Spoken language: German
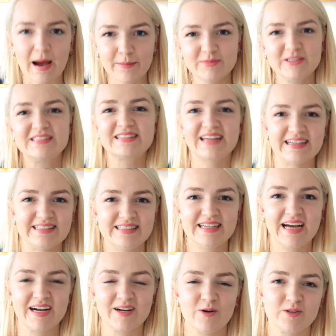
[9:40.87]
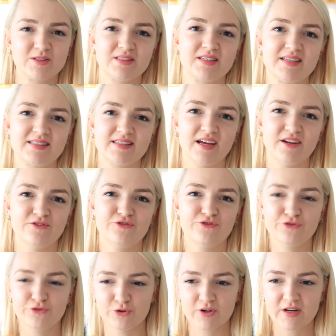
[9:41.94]
ab diesen 30 Tagen kostet das dann
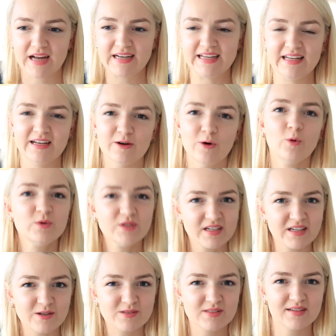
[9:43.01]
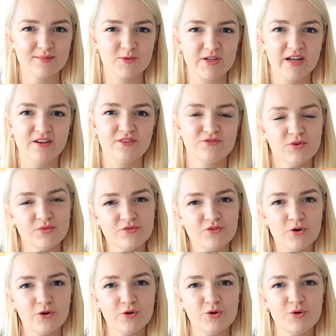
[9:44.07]
für Kanäle unter 1000 Abonnenten 5
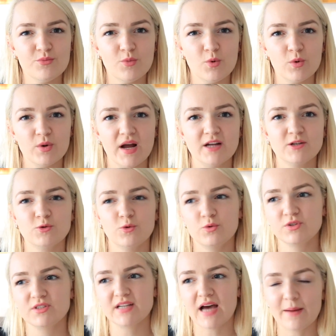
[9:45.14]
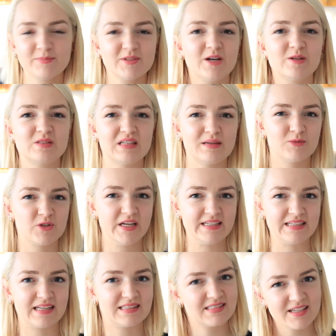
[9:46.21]
Euro im Monat und ab 1000
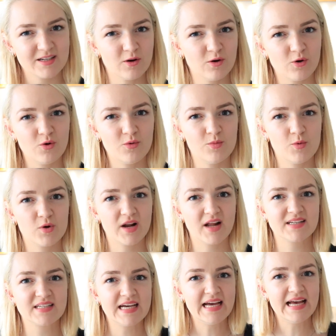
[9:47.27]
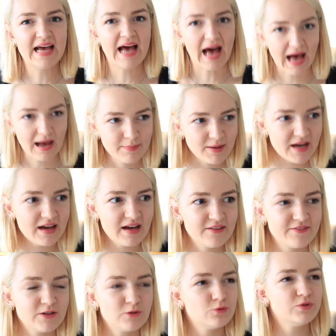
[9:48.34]
Abonnenten dann 10 Euro im Monat. Aber
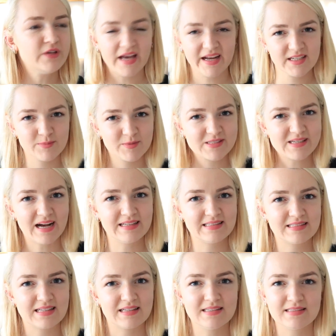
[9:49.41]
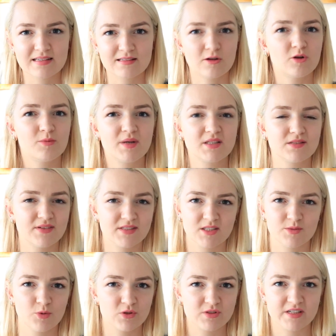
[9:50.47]
wenn du jährlich bezahlst, dann ist das auch nochmal
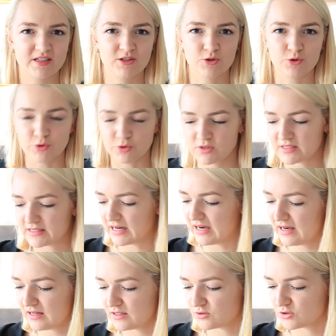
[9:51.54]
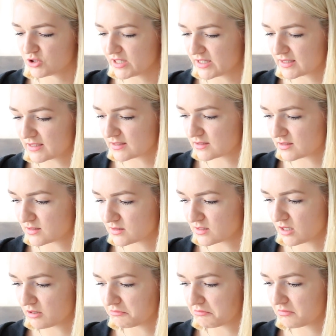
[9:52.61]
20% günstiger. Also ich denke, das ist
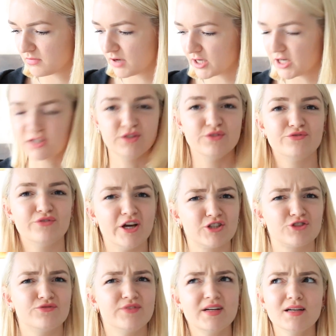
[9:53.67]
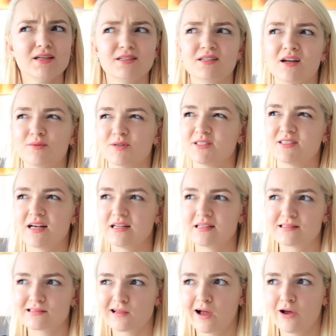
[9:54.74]
dann relativ erschwinglich. Ich glaube, ich zahle
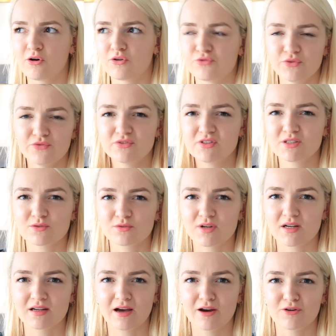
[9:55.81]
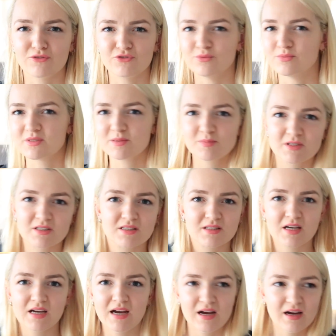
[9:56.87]
jetzt 3,50 Euro oder 3,75
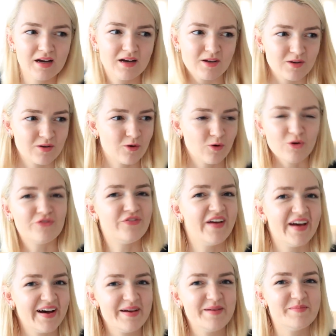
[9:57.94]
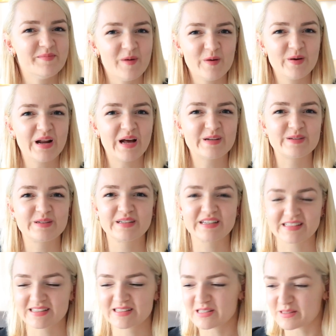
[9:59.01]
Euro ungefähr im Monat und
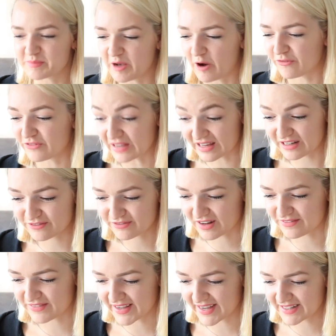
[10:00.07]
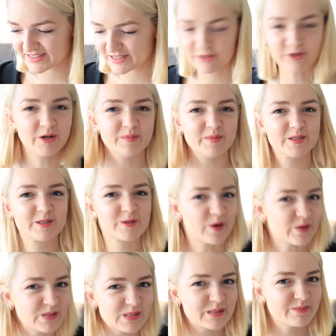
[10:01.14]
das ist es mir auf jeden Fall wert. Ihr könnt mich
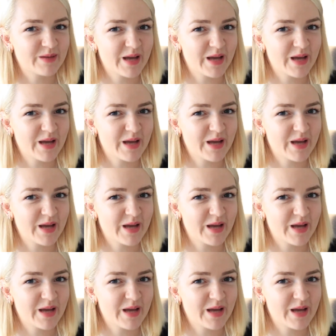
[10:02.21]
trotzdem